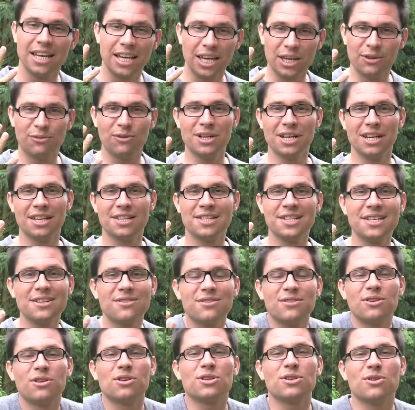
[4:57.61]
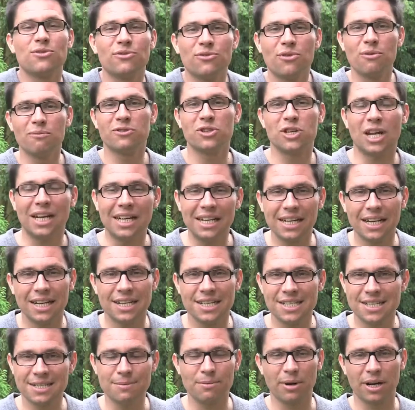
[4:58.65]
Ich finde, das sind so fünf
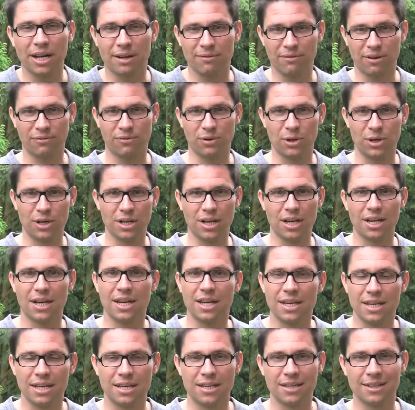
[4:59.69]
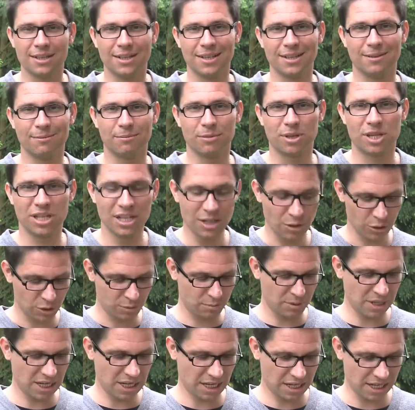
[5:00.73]
Standards, die man einfach von äh, ähm, Keynote
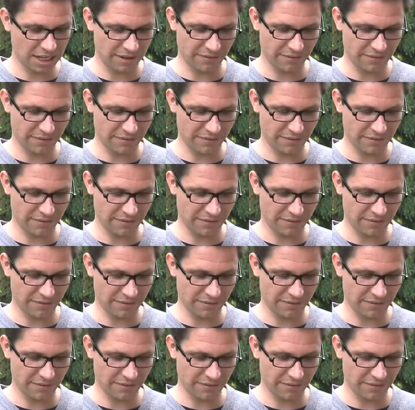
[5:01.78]
Speakern